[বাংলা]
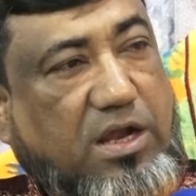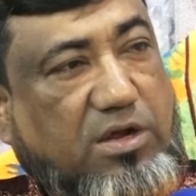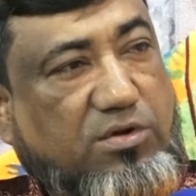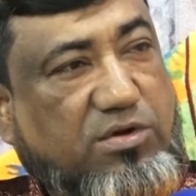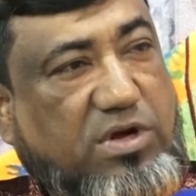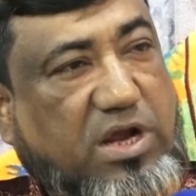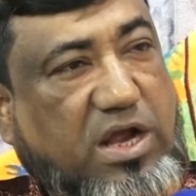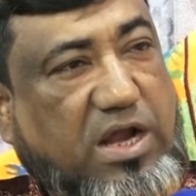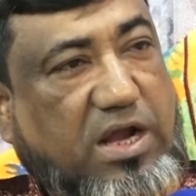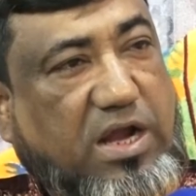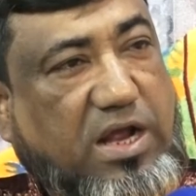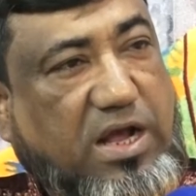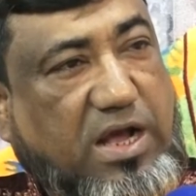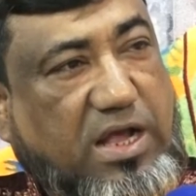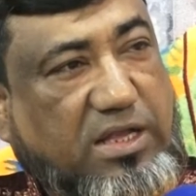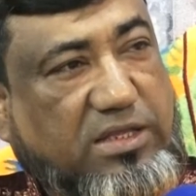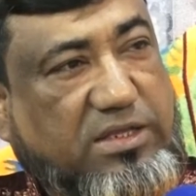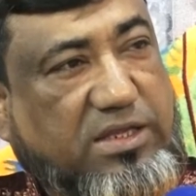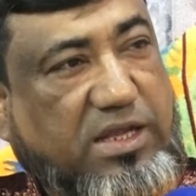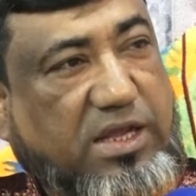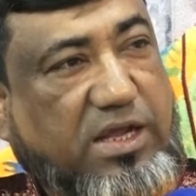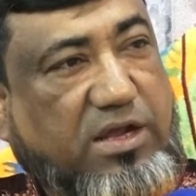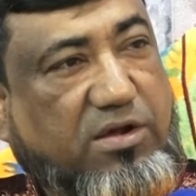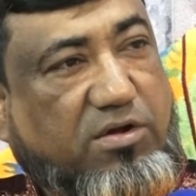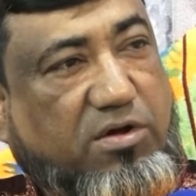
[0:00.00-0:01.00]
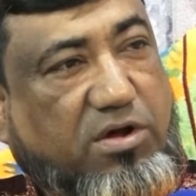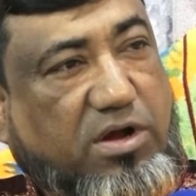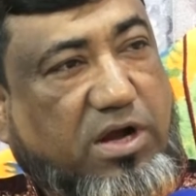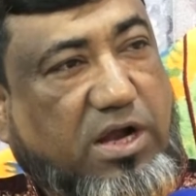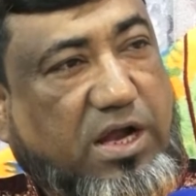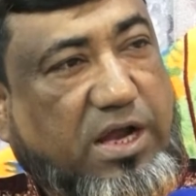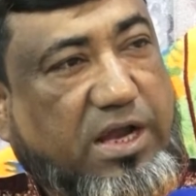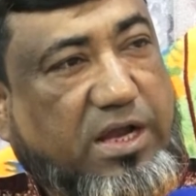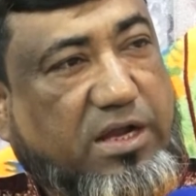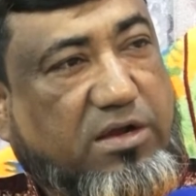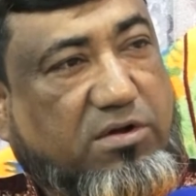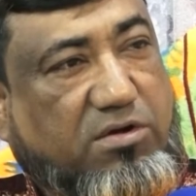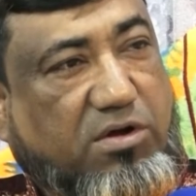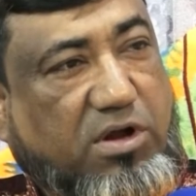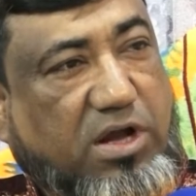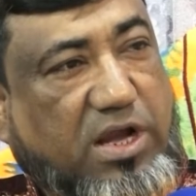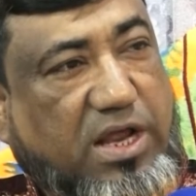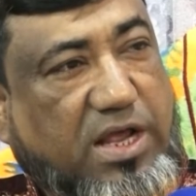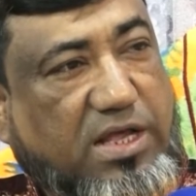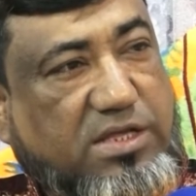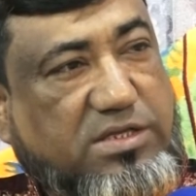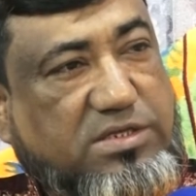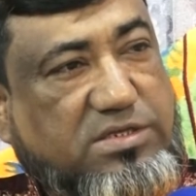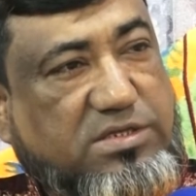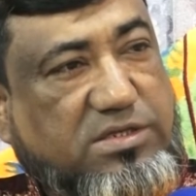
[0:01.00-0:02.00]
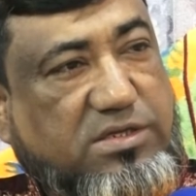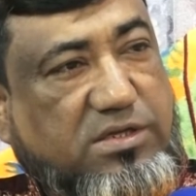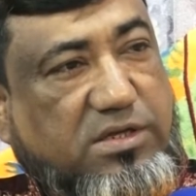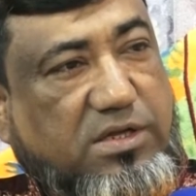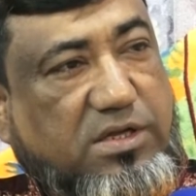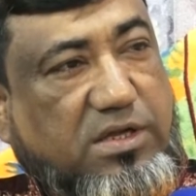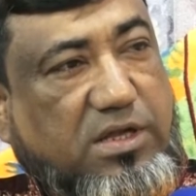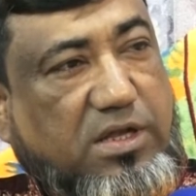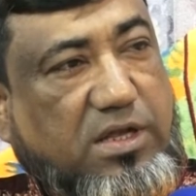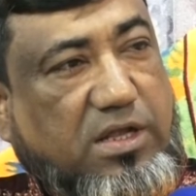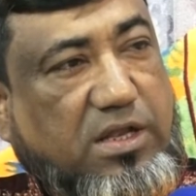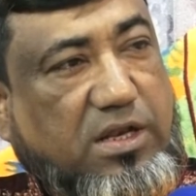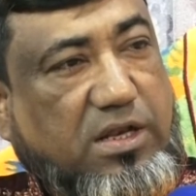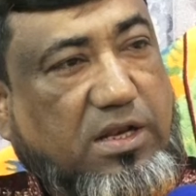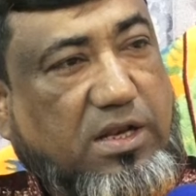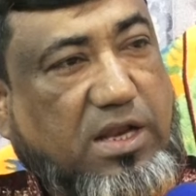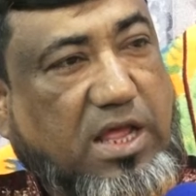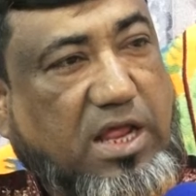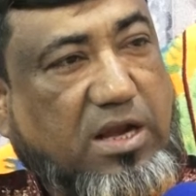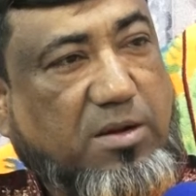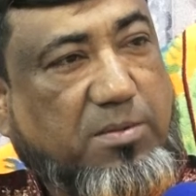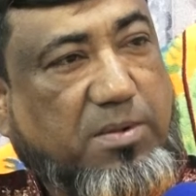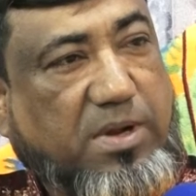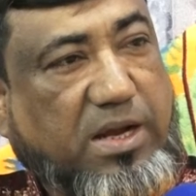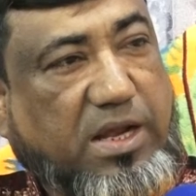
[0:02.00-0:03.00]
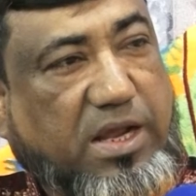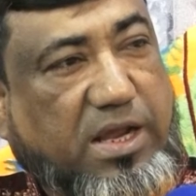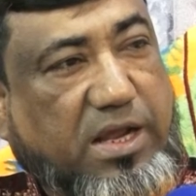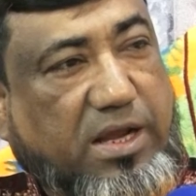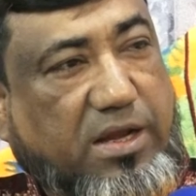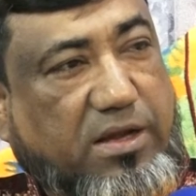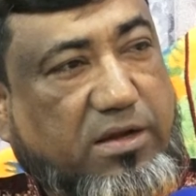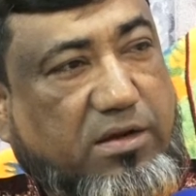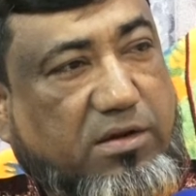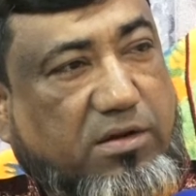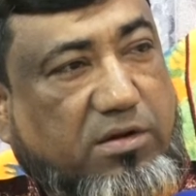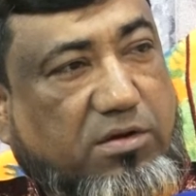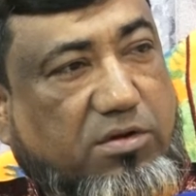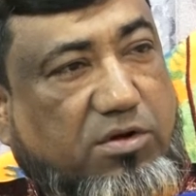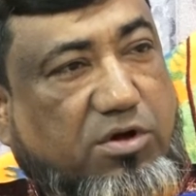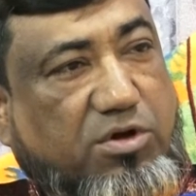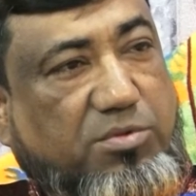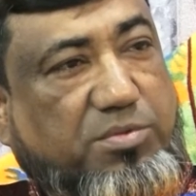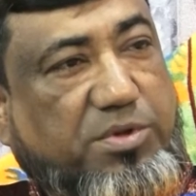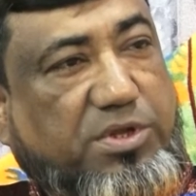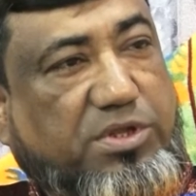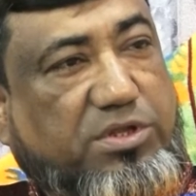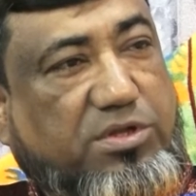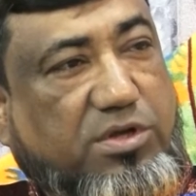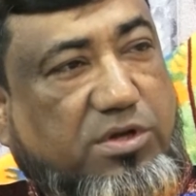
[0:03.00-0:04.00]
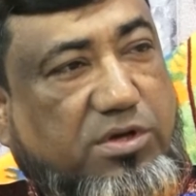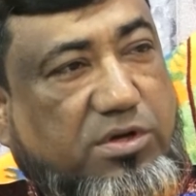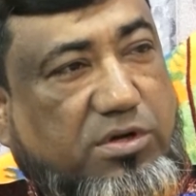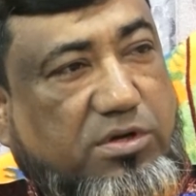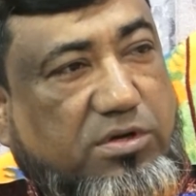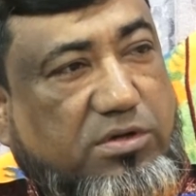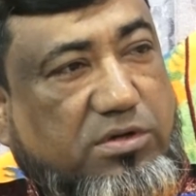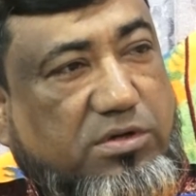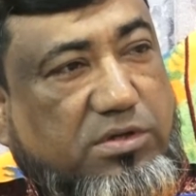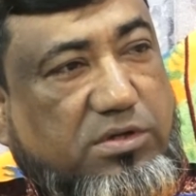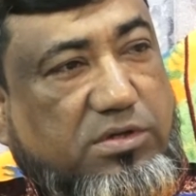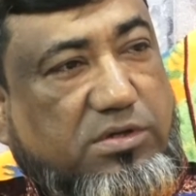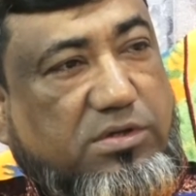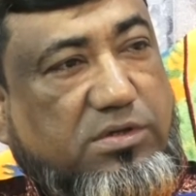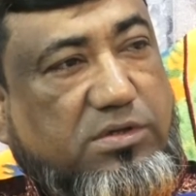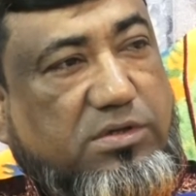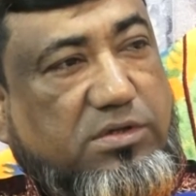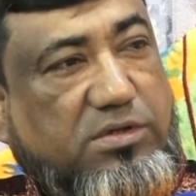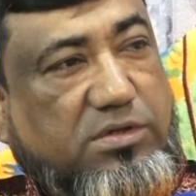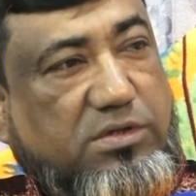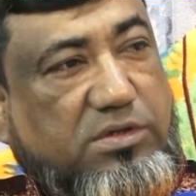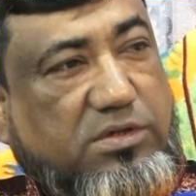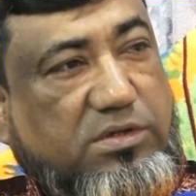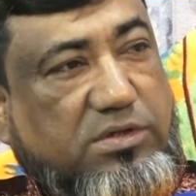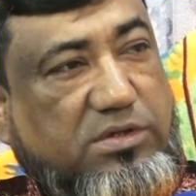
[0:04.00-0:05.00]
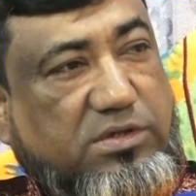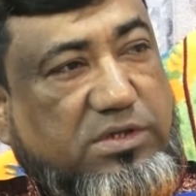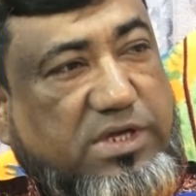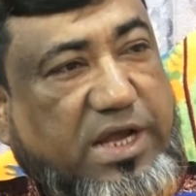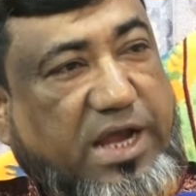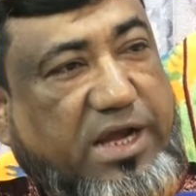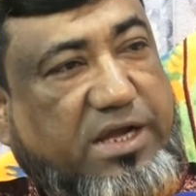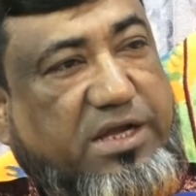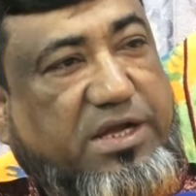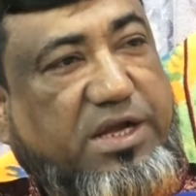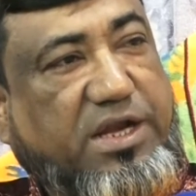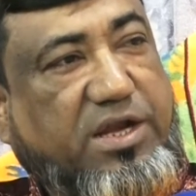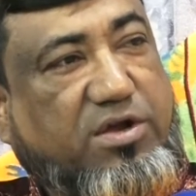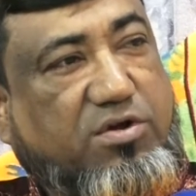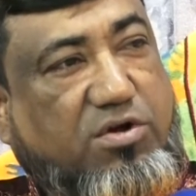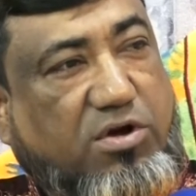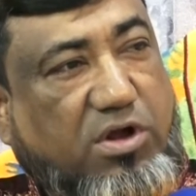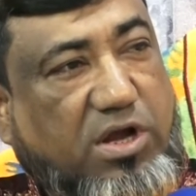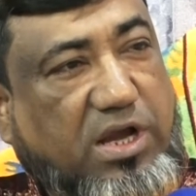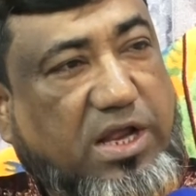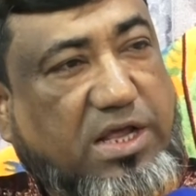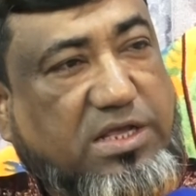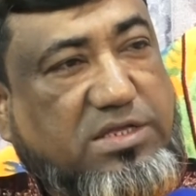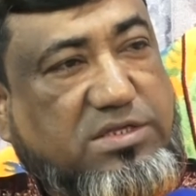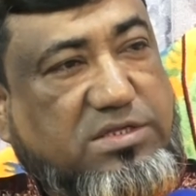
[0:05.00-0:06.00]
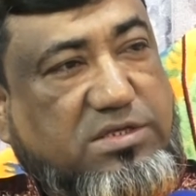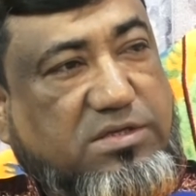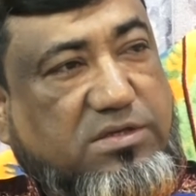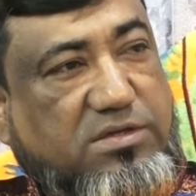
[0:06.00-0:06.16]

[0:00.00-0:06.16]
ওনার হাতে গড়াই কলেজ লালবাগের গর্বিত যে একটি কলেজ